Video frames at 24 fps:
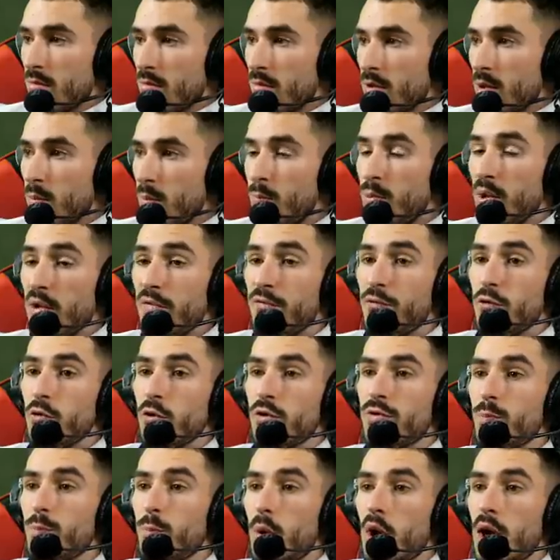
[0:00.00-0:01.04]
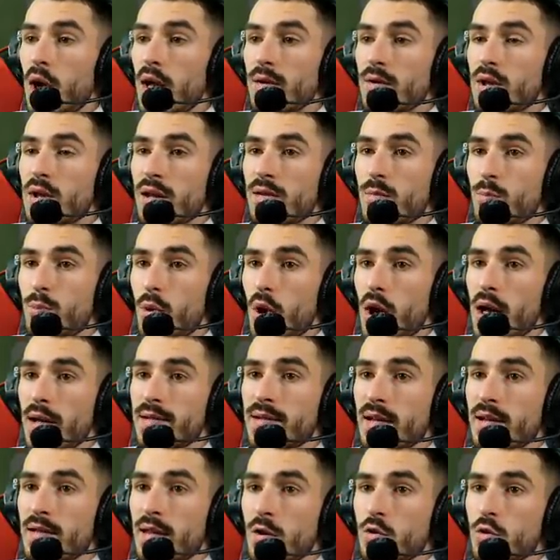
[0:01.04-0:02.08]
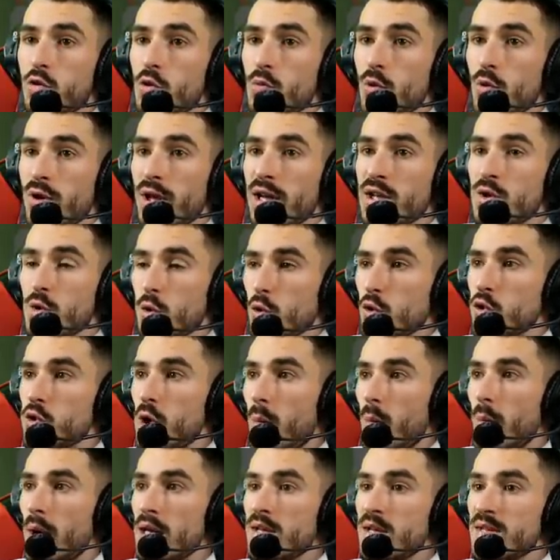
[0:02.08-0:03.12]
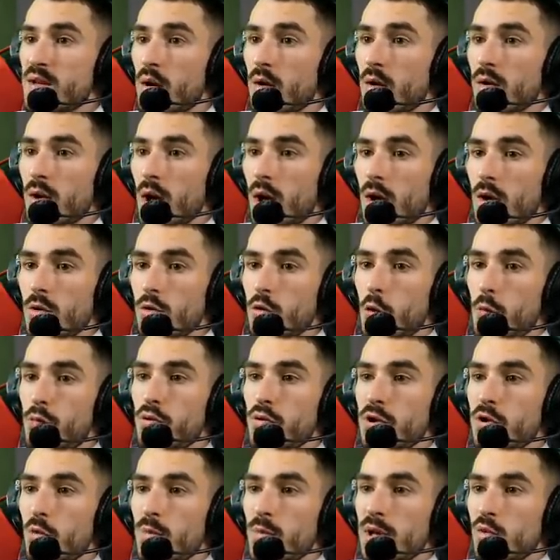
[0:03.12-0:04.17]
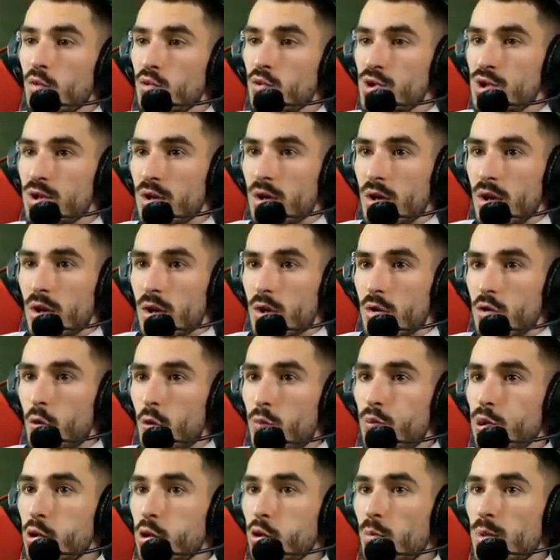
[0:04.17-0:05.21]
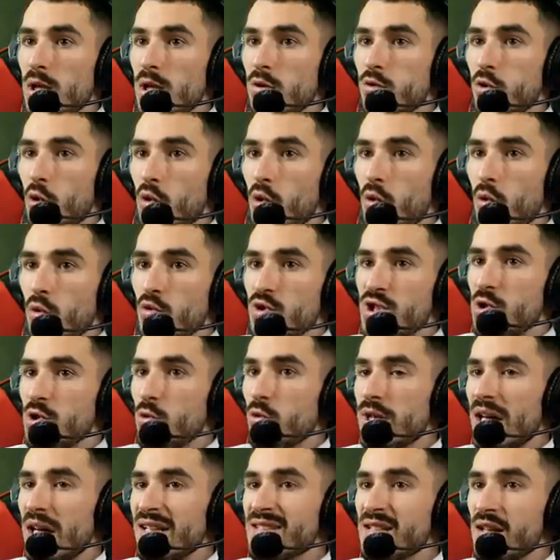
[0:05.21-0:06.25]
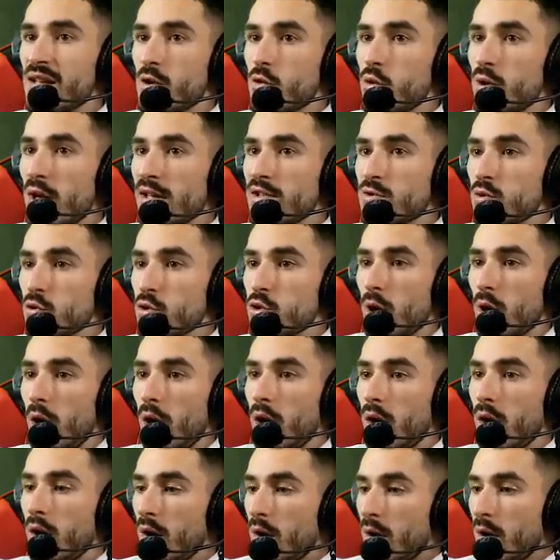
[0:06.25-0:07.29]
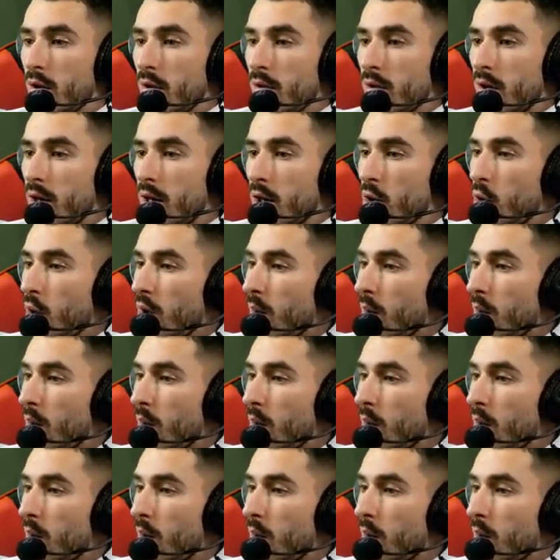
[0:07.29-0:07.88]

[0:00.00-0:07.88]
Péfut prend la tête, prend la tête à tout le monde avec son joueur malaisant depuis 2011. Depuis 2011, il nous casse les couilles avec son joueur. Incroyable.